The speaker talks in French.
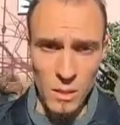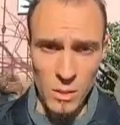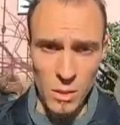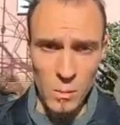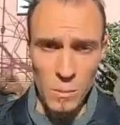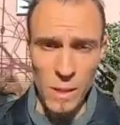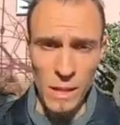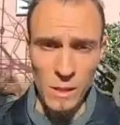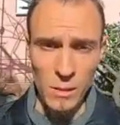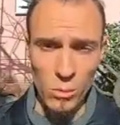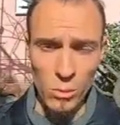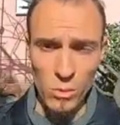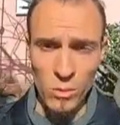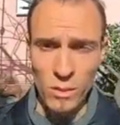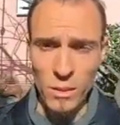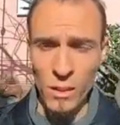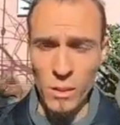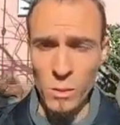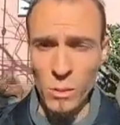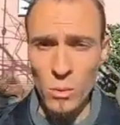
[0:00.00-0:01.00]
mais un truc
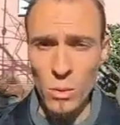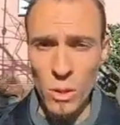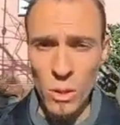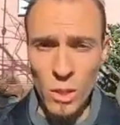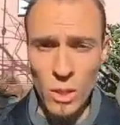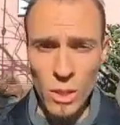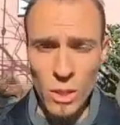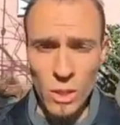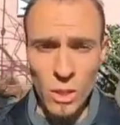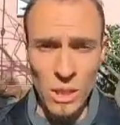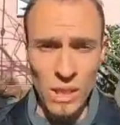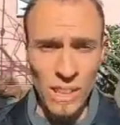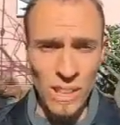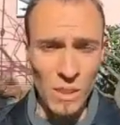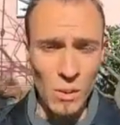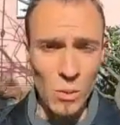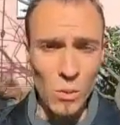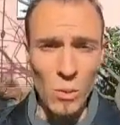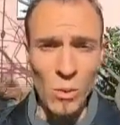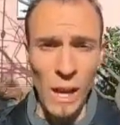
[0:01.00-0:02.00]
sérieux, et,
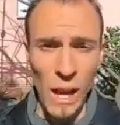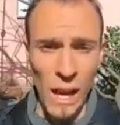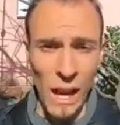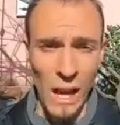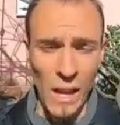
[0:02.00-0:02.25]
que,